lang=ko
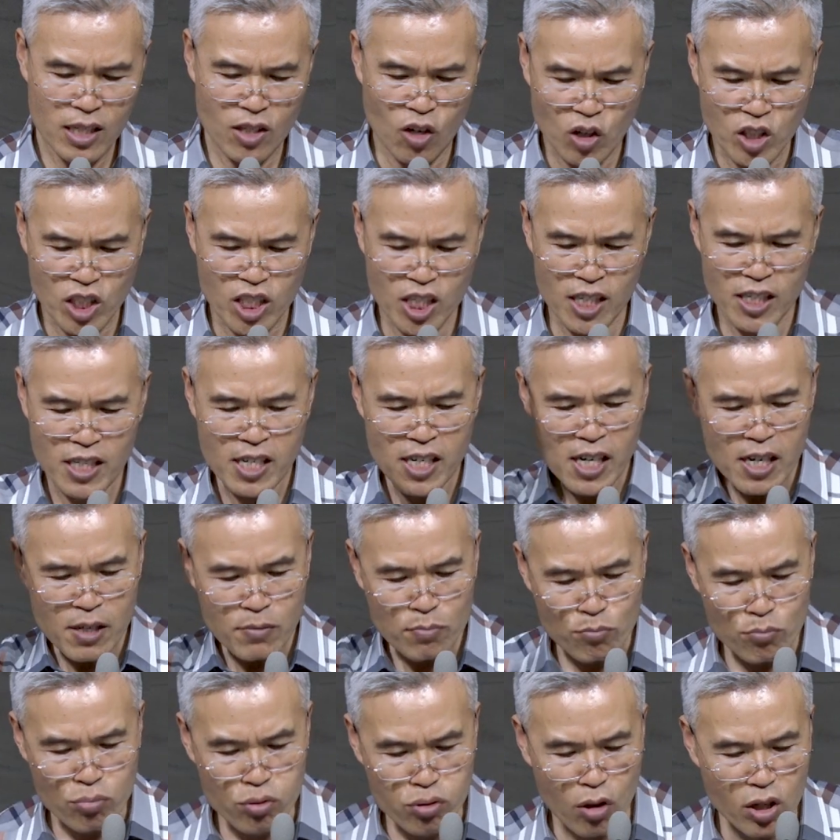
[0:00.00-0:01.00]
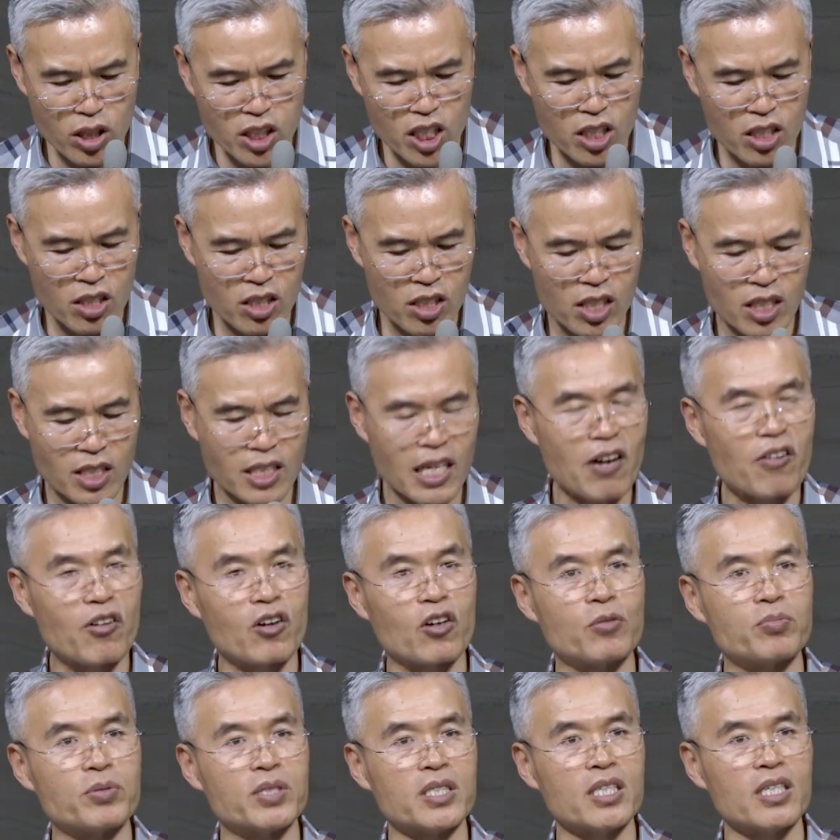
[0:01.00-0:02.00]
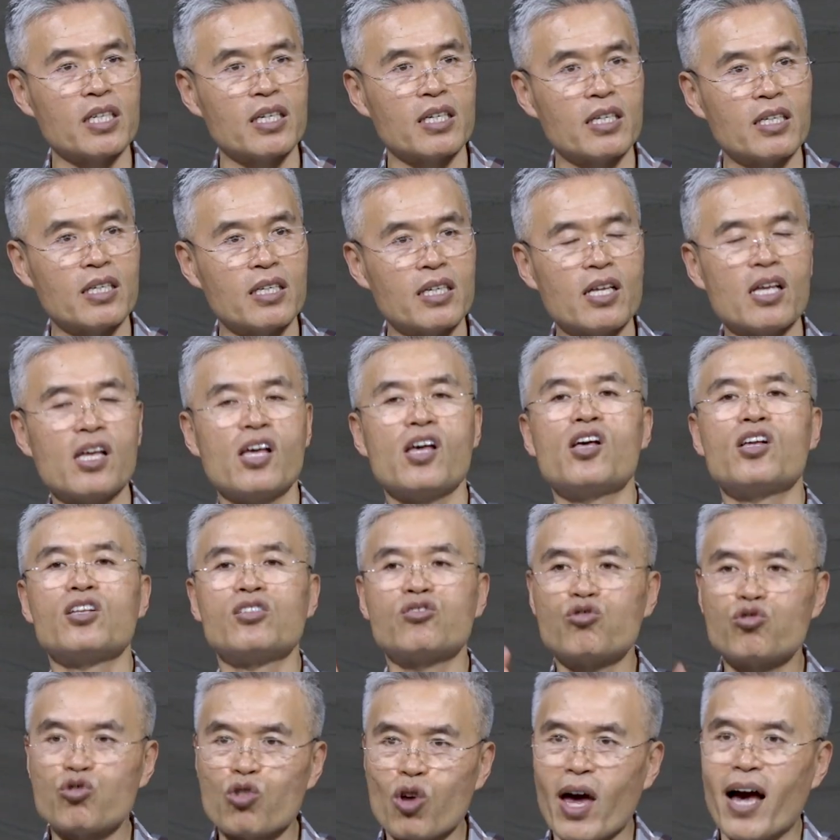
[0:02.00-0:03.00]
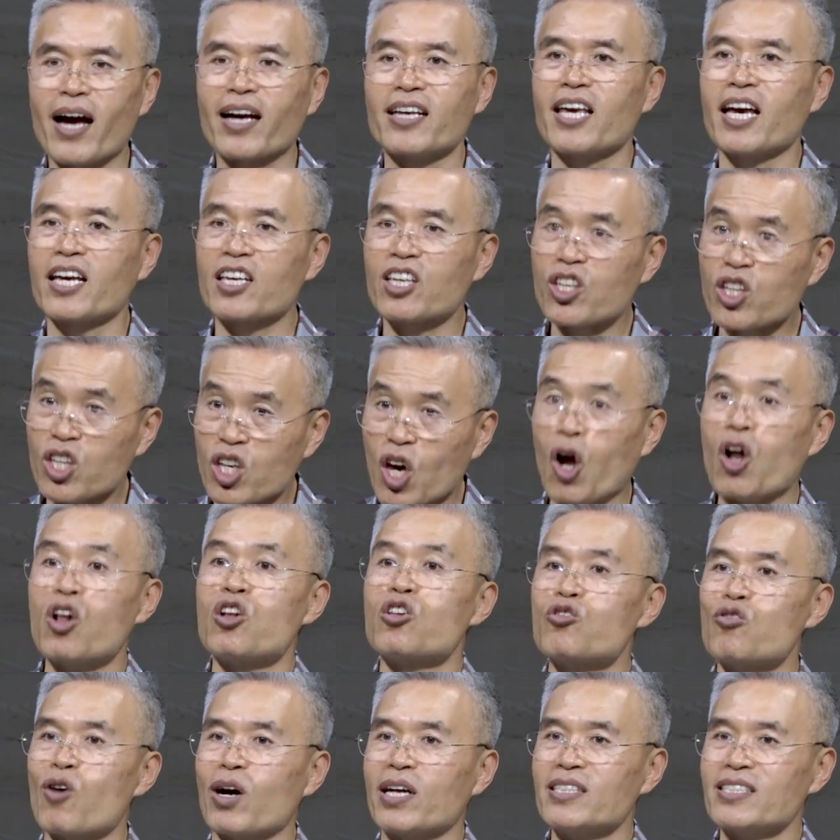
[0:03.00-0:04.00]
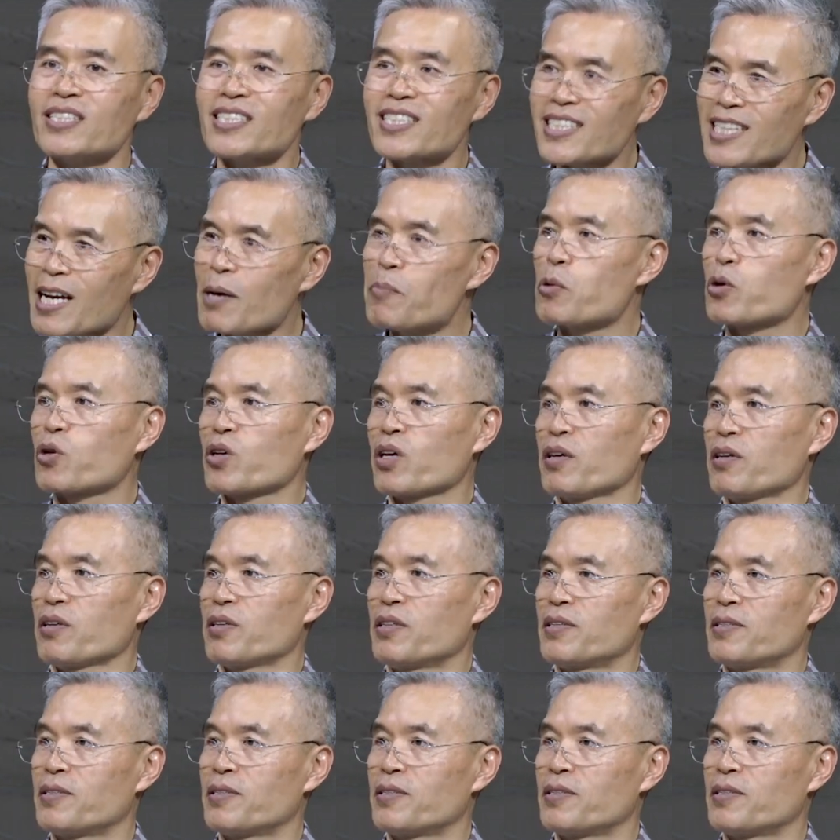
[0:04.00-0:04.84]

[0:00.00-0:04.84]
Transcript: 것이 무엇이든지 상관없이 죄악의 결과는 참혹해요.